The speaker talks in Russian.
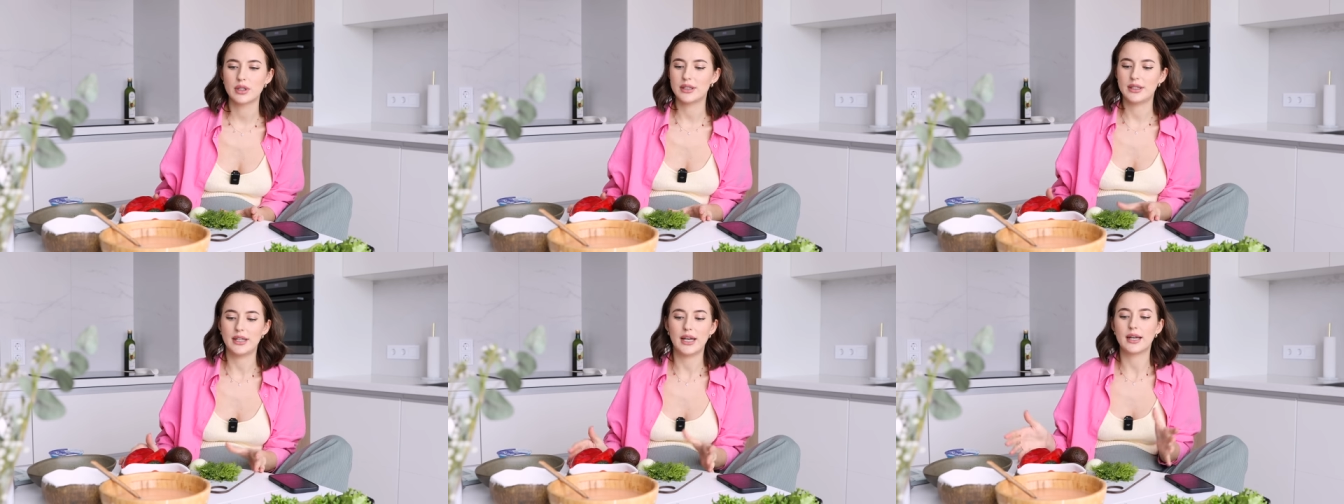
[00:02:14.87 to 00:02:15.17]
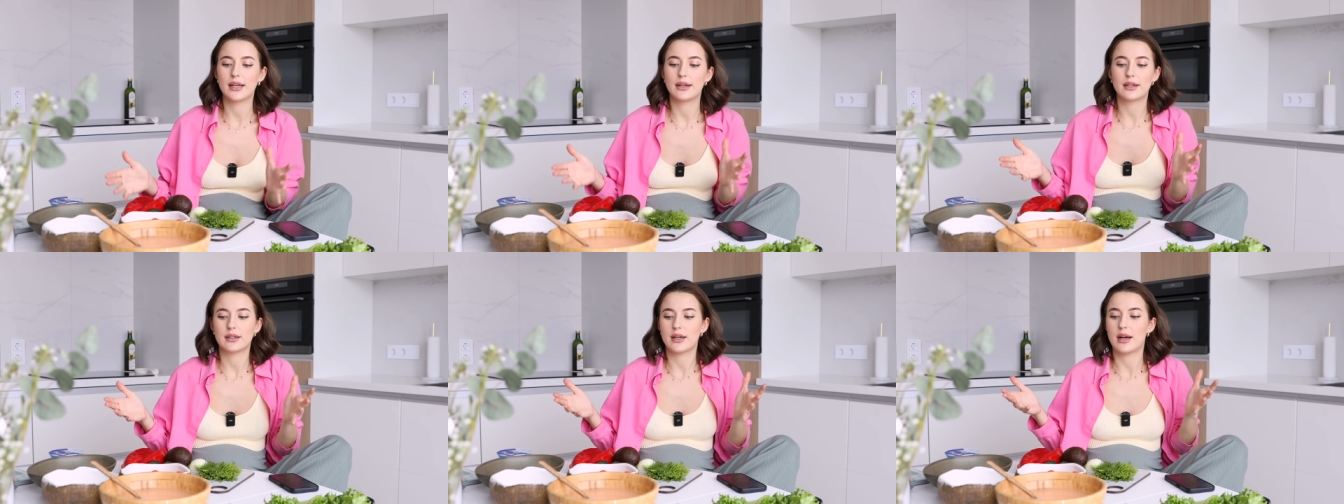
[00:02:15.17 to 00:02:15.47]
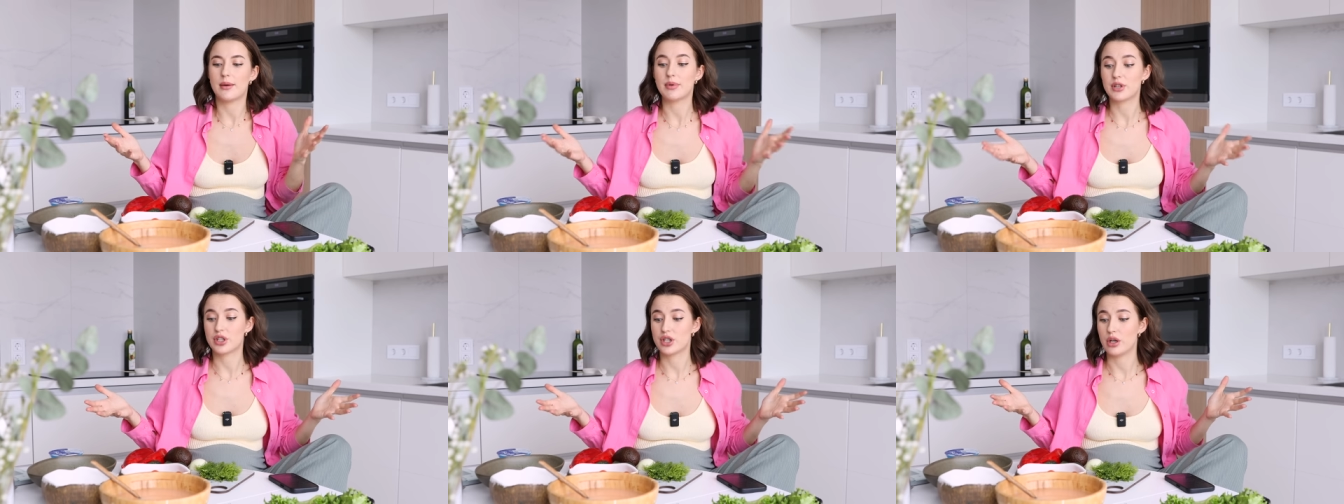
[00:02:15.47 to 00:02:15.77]
Я их
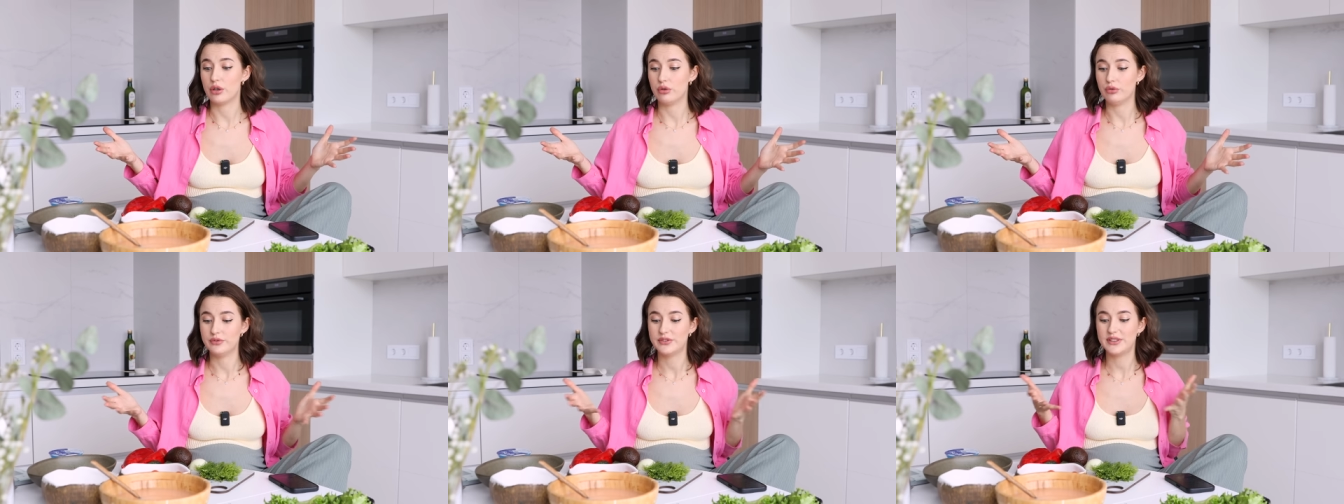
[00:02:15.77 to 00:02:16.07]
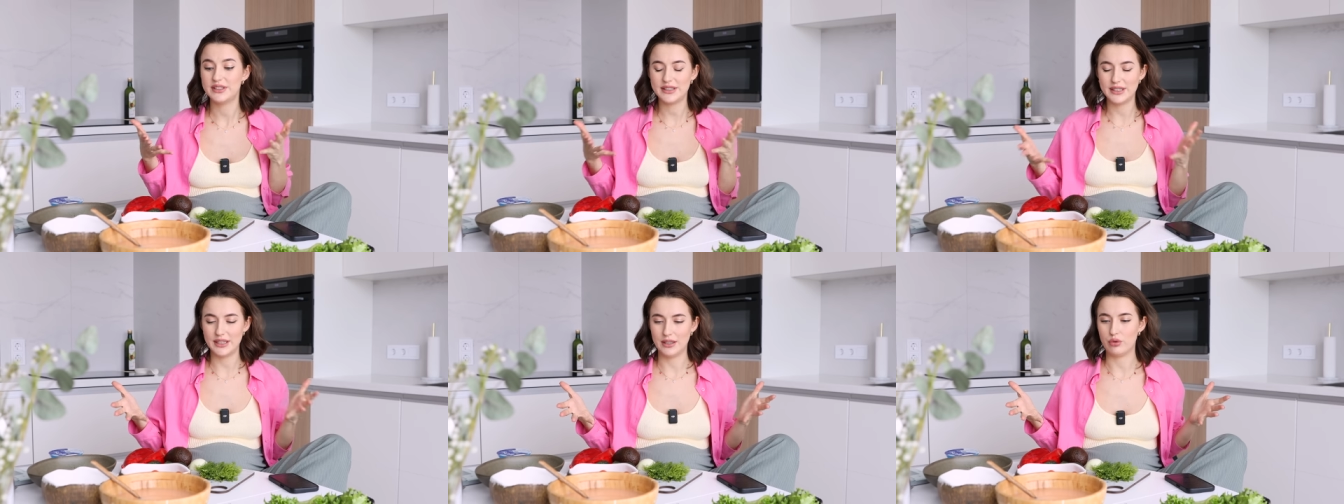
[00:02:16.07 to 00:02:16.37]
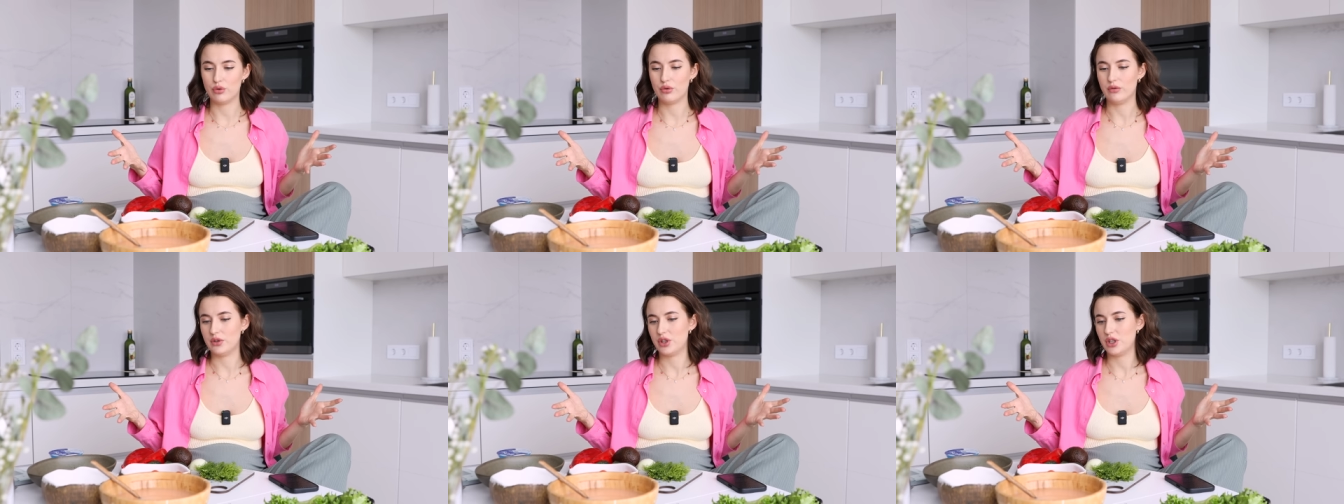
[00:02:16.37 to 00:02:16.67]
обожаю. Все
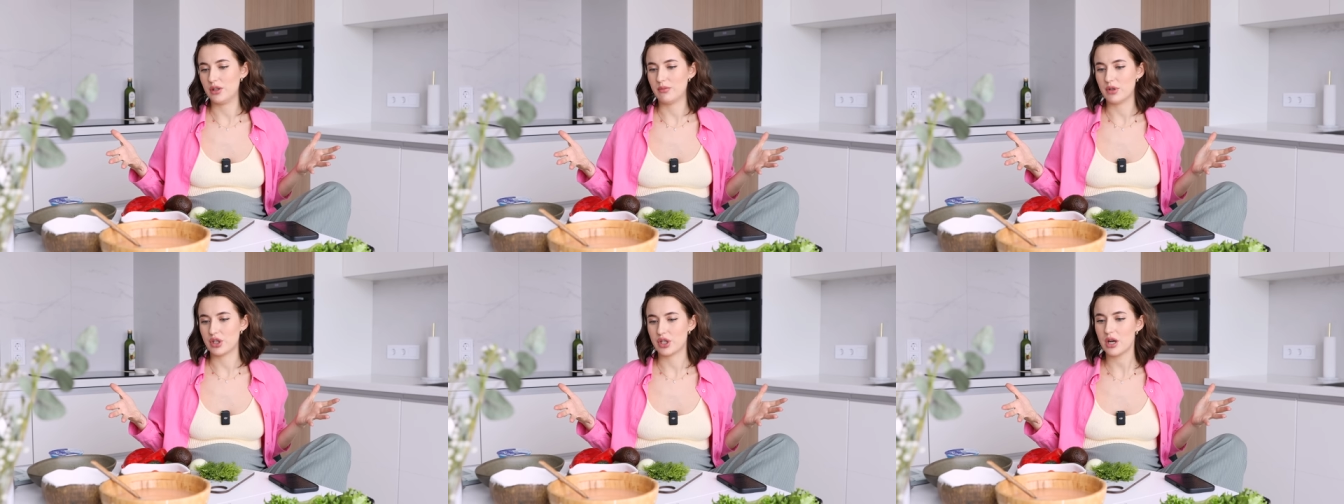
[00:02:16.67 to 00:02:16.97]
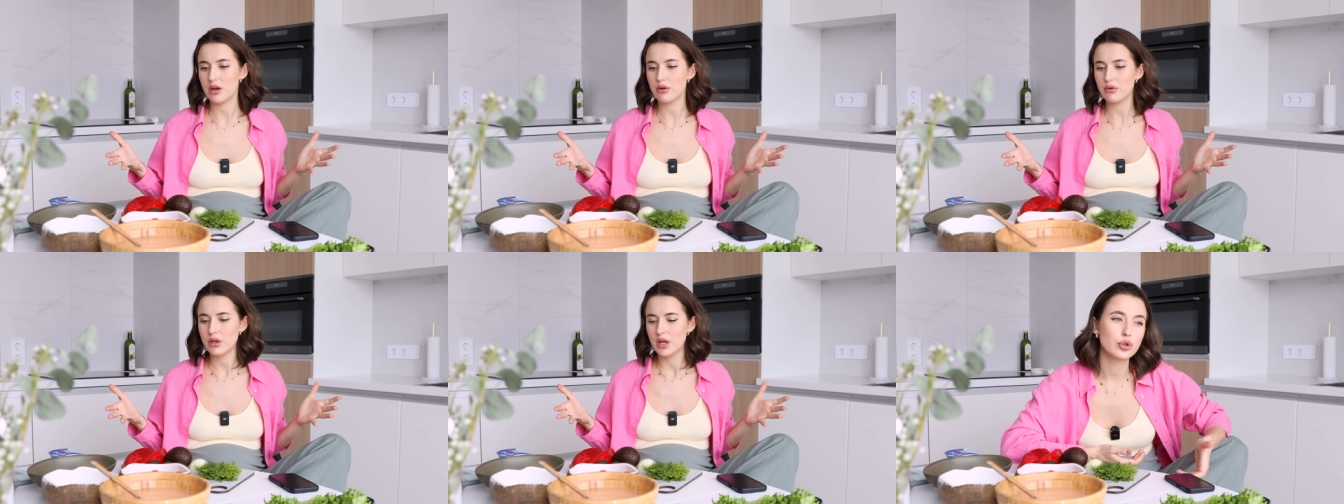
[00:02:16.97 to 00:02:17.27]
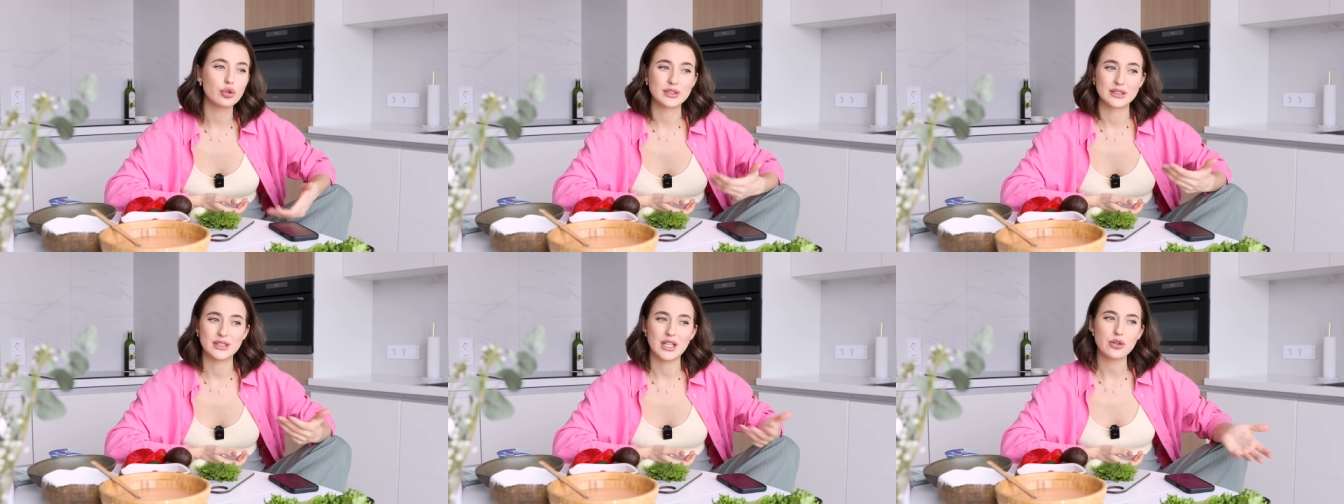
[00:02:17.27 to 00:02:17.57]
овощи обожаю.
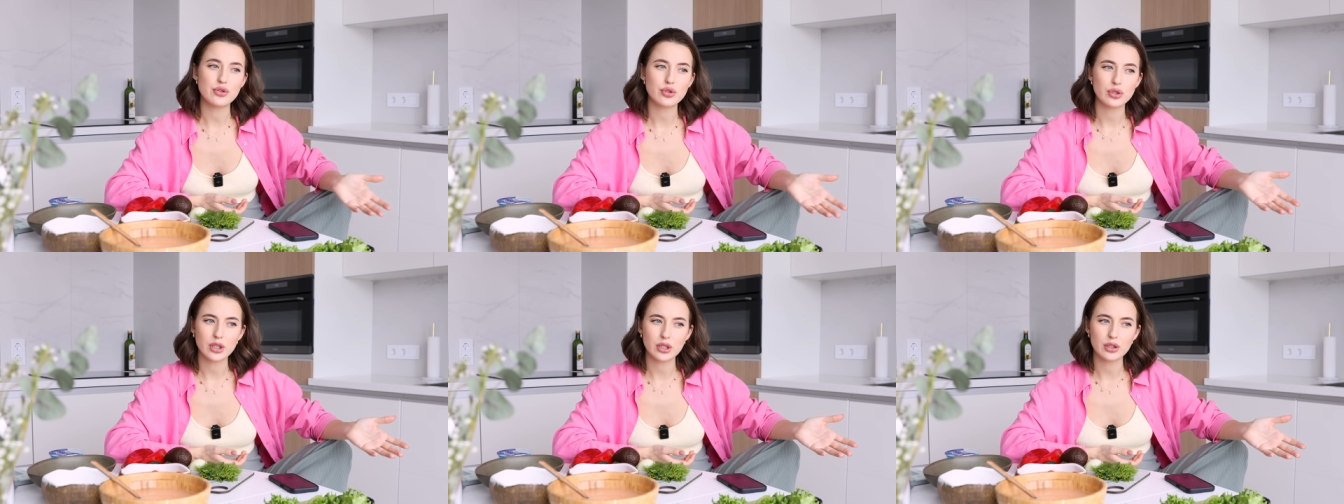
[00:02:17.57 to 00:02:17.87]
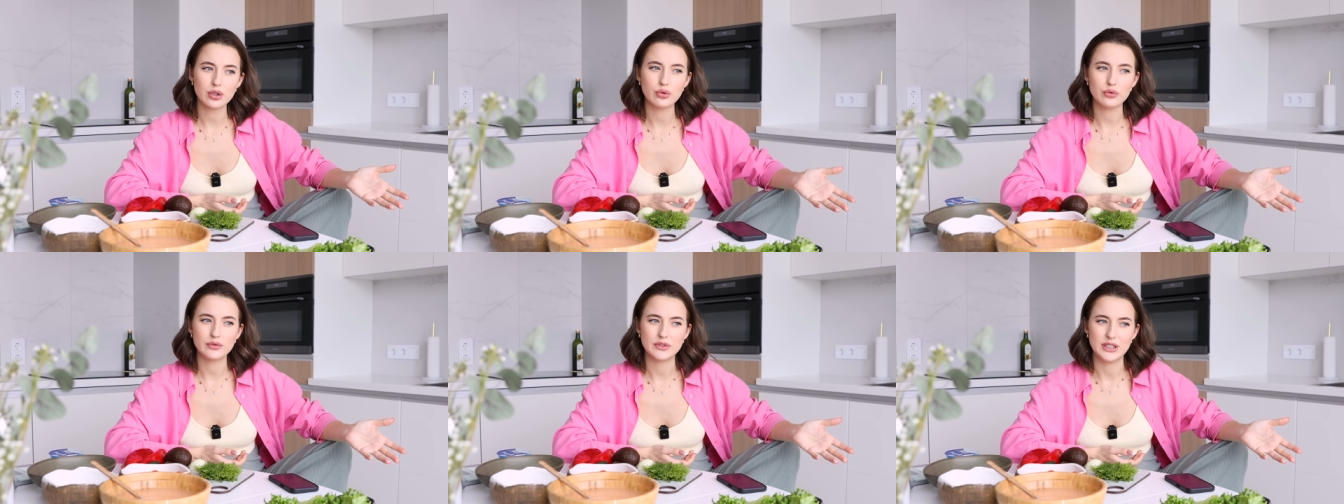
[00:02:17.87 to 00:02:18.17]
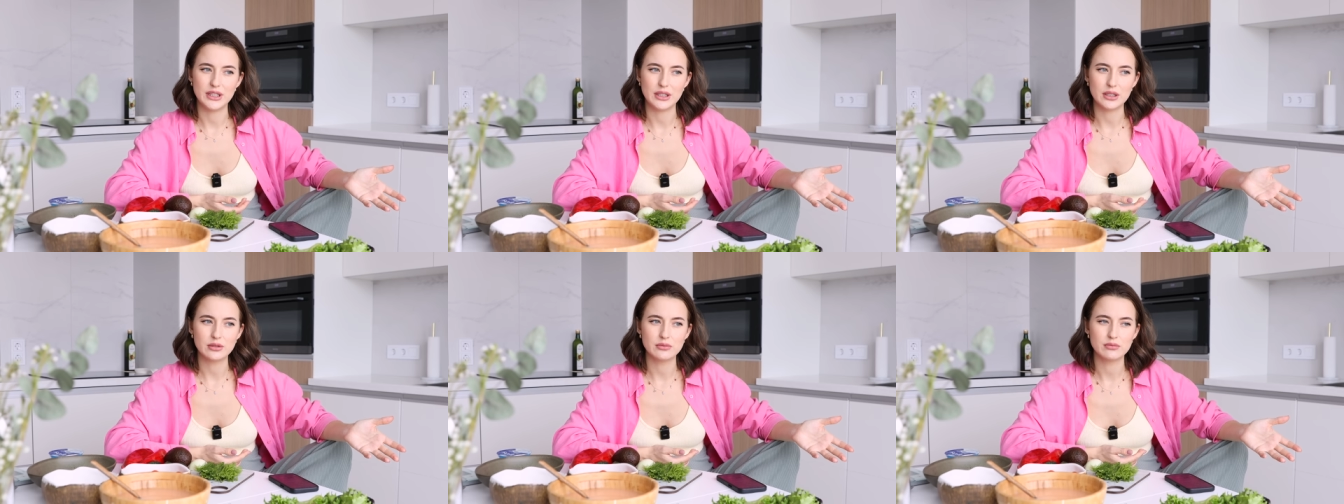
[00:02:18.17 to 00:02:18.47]
Но знаю, что так не у
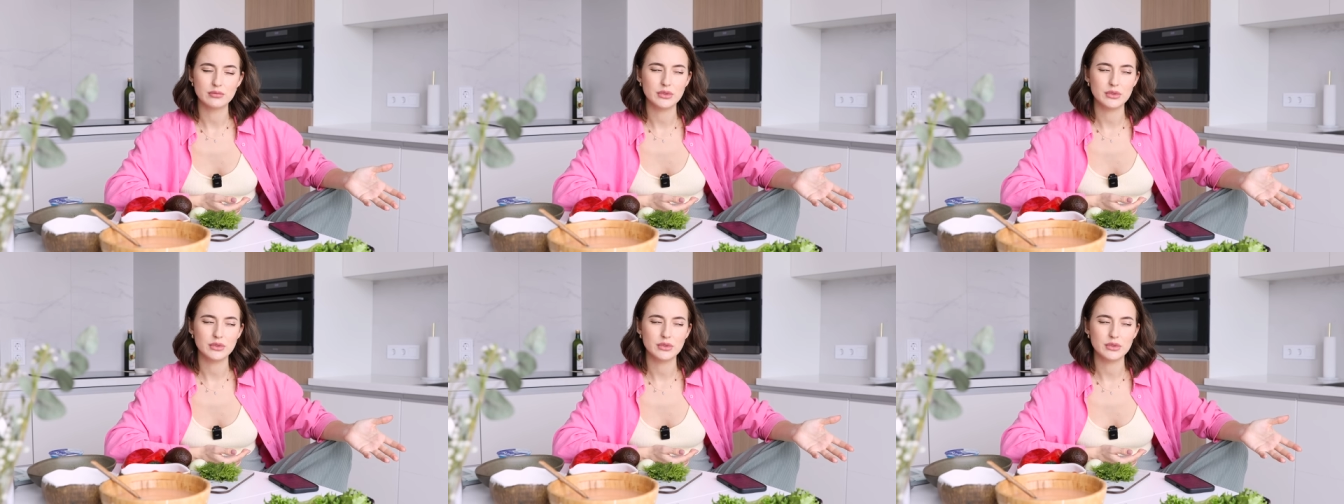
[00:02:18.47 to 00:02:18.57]
всех.